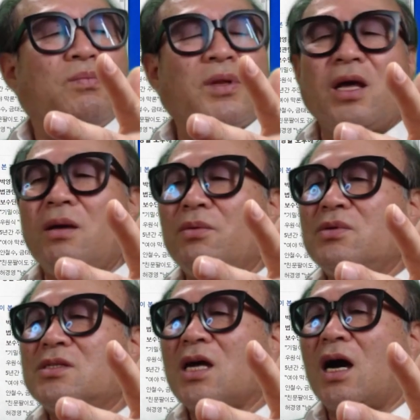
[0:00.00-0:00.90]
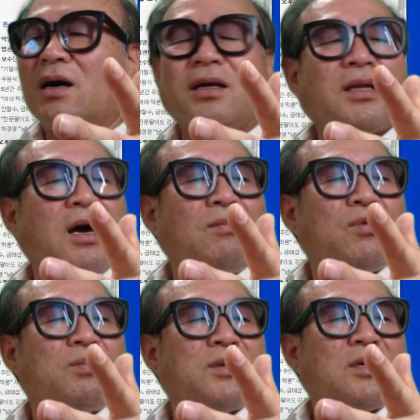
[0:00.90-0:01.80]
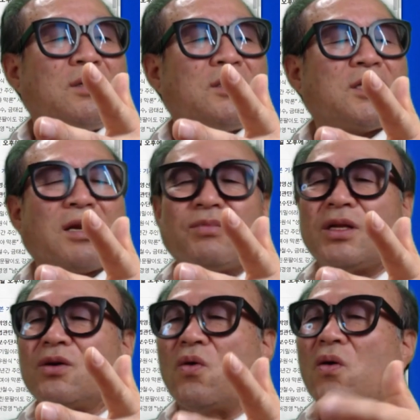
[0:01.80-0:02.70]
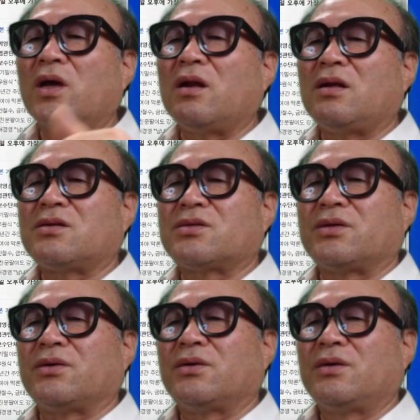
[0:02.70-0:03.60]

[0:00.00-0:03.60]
내분 상당 부분을 이 사람들이 공개를 했어요.